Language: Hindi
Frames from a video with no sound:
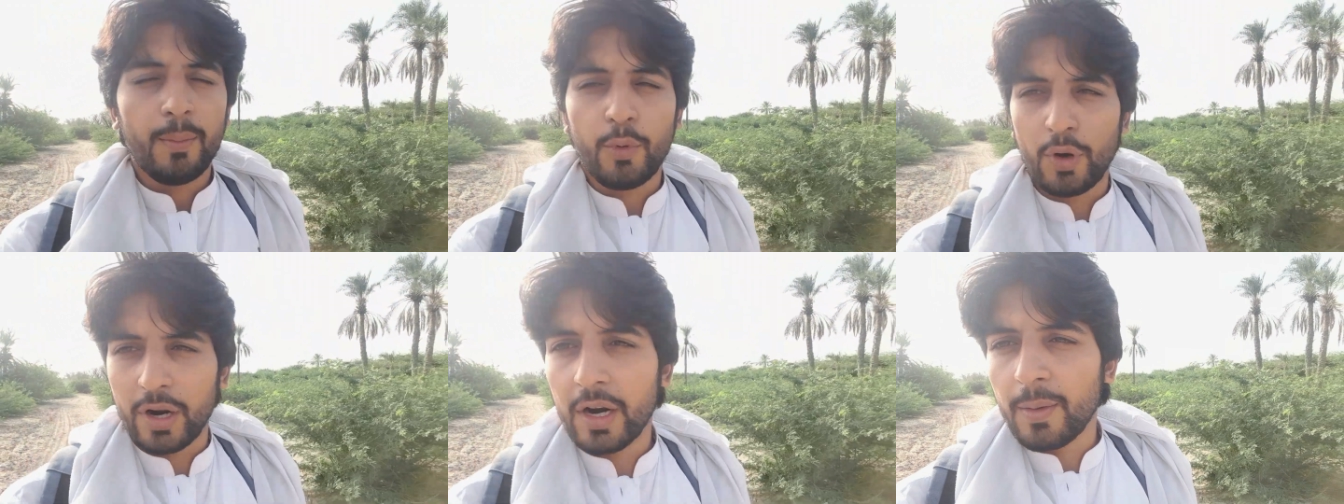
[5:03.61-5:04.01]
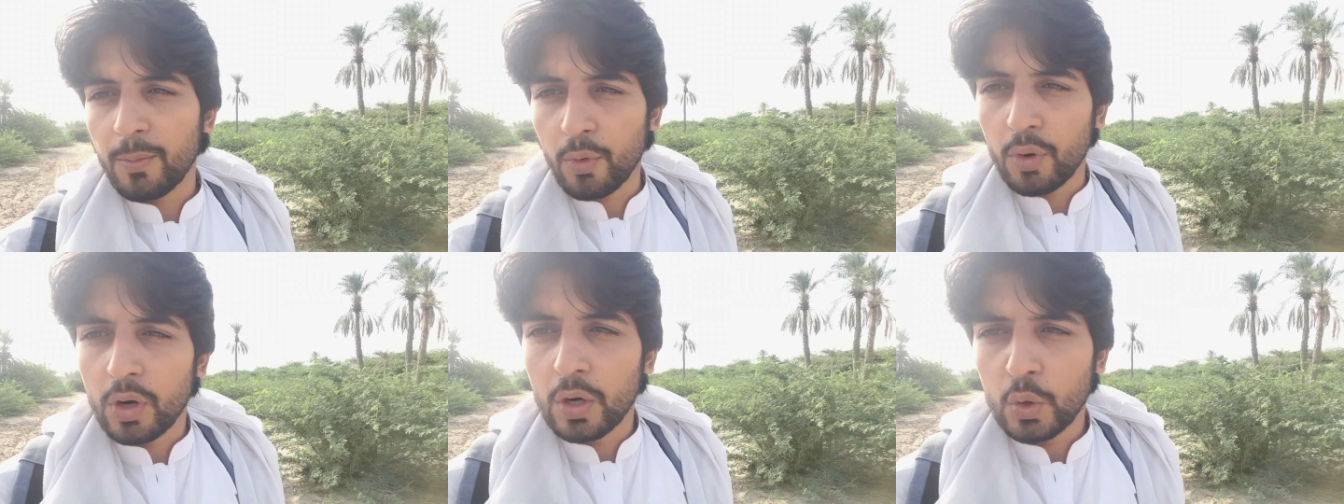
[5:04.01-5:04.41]
पुराना
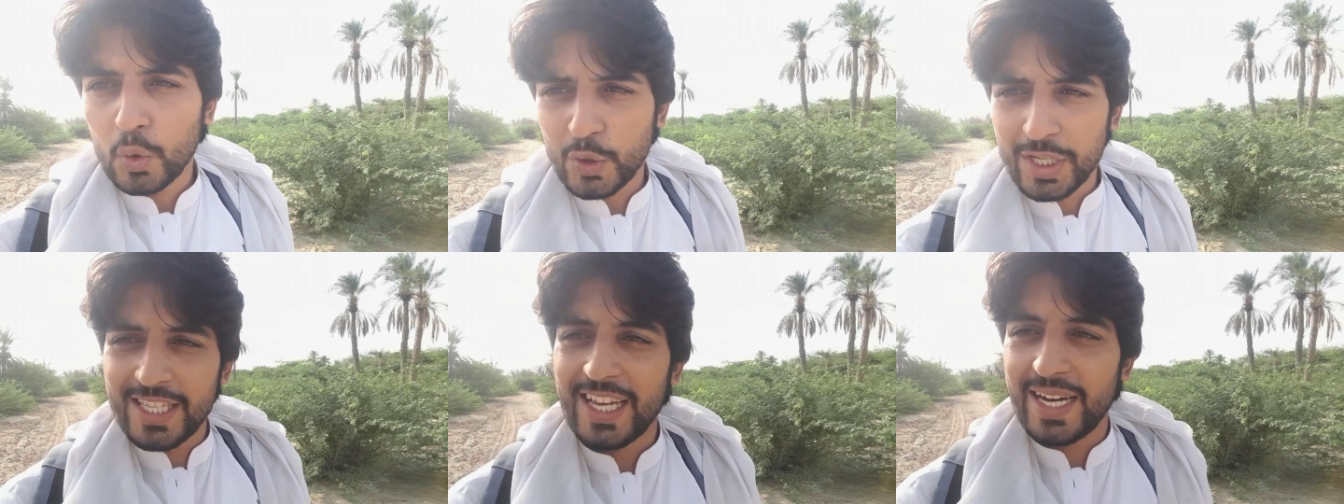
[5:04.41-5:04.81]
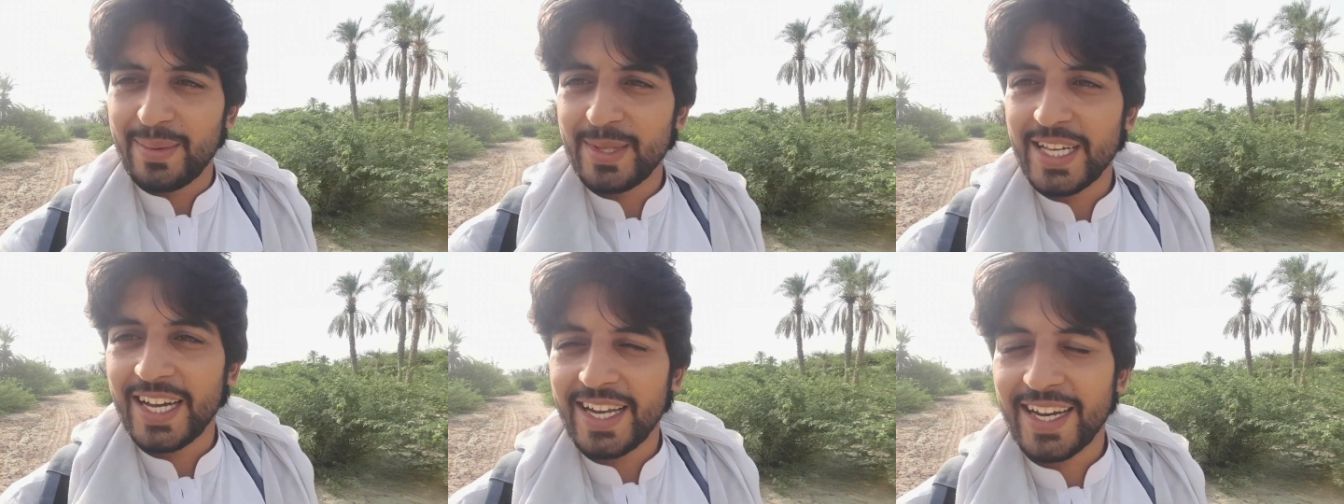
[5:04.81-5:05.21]
पुल उसकी
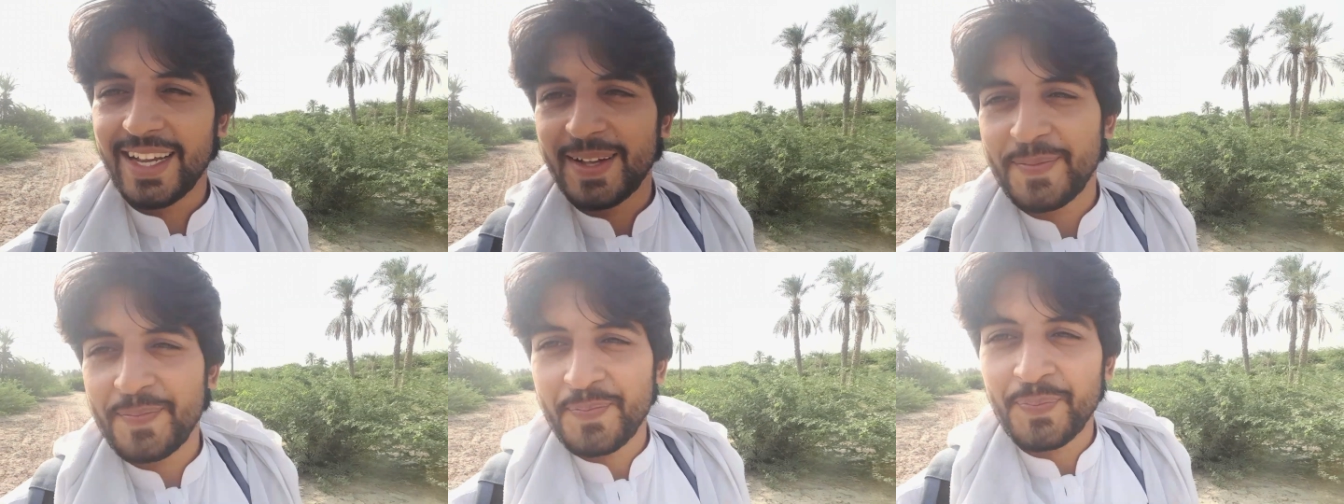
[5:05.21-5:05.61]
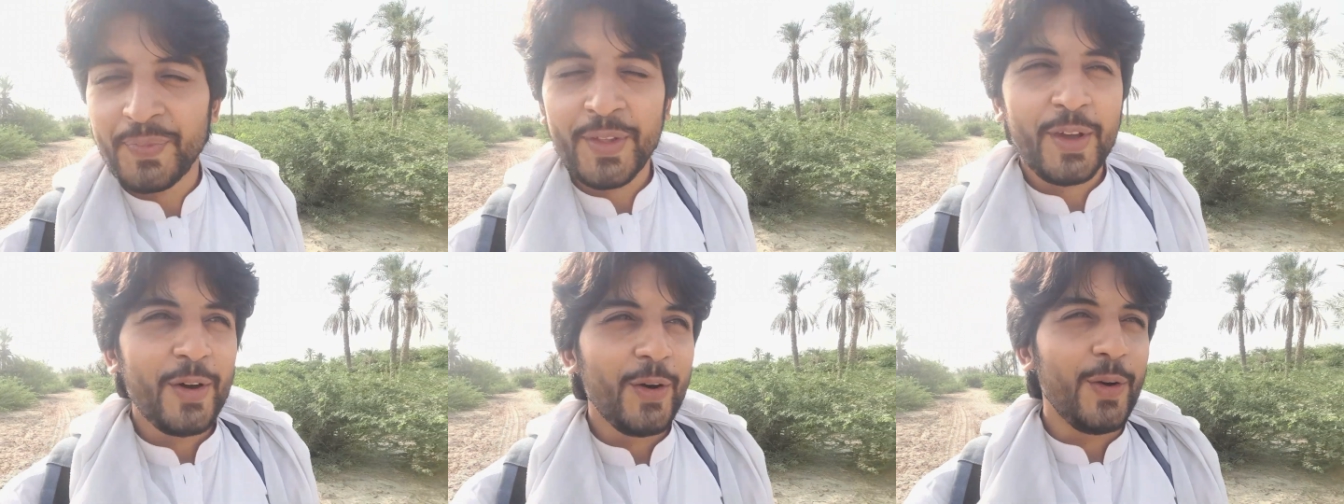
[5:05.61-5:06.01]
जानब जा रहे
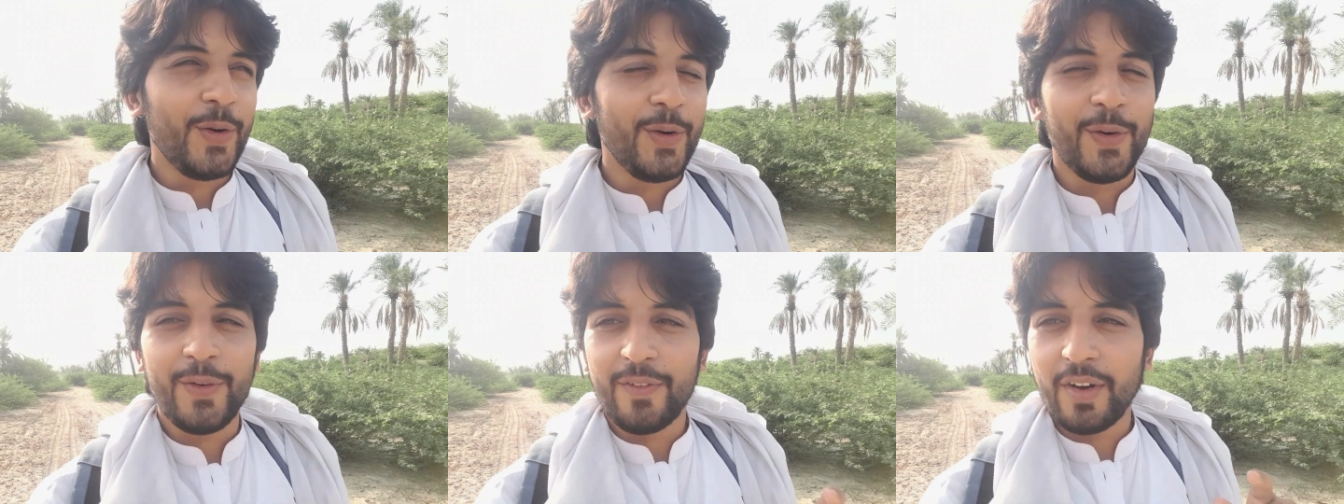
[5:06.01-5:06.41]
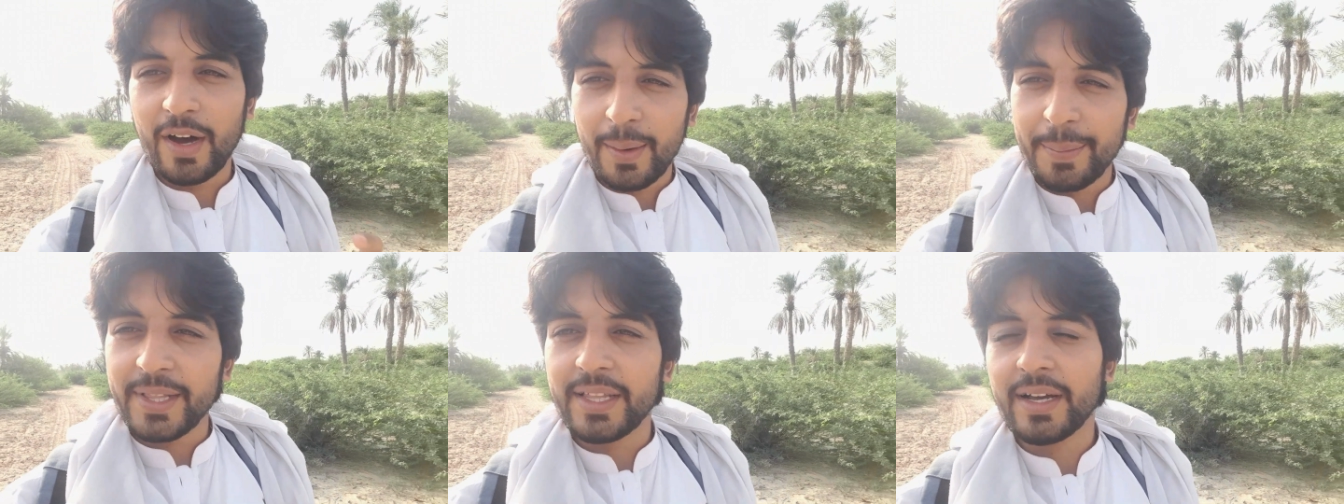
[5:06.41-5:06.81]
हैं और
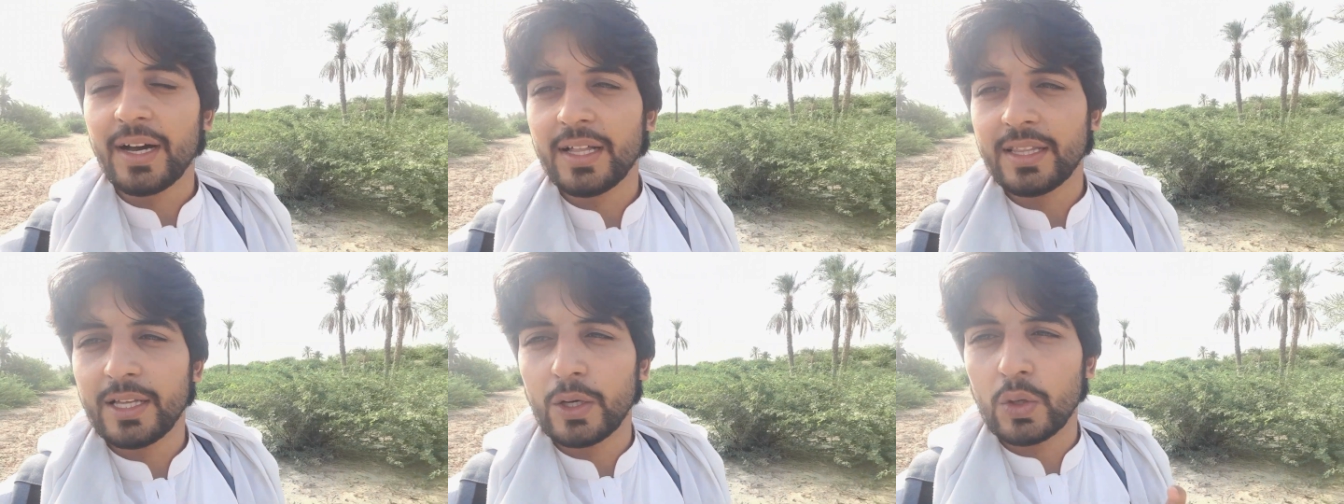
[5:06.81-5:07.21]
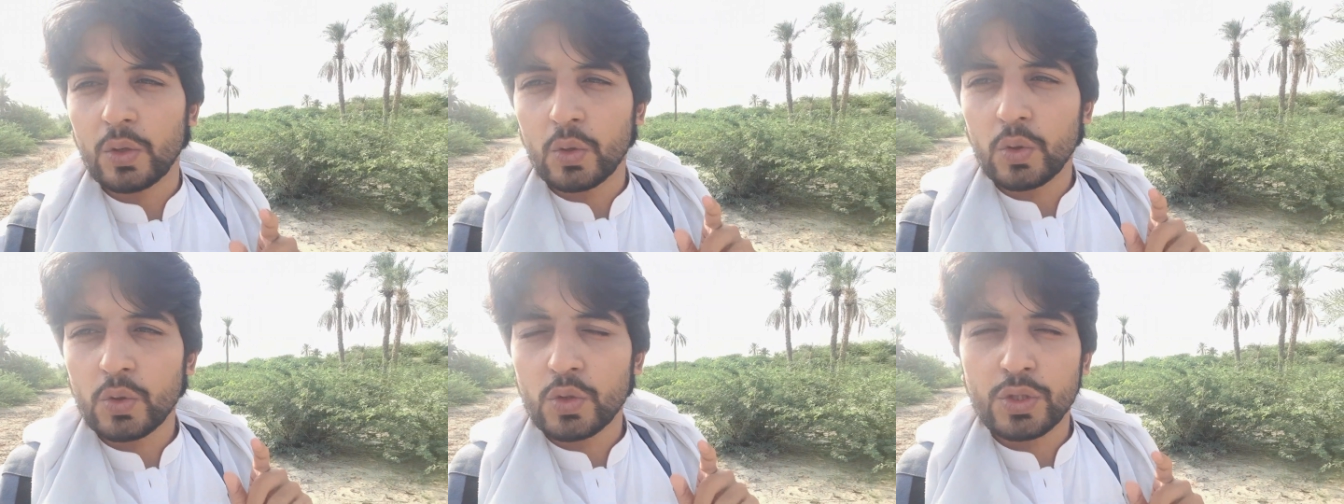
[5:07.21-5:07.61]
वहाँ पे दिखाते
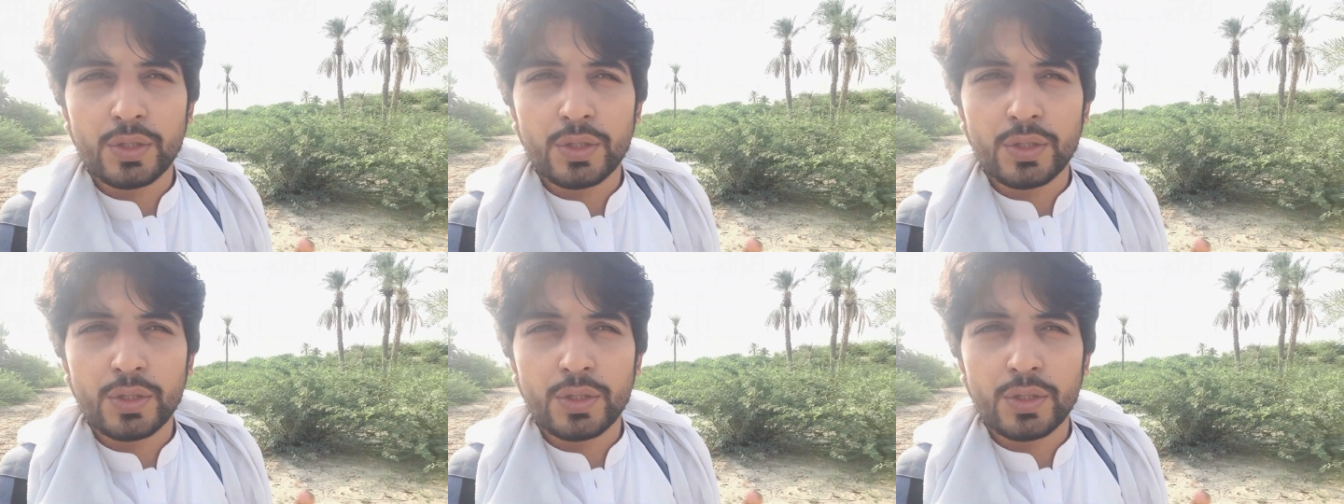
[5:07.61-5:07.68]
हैं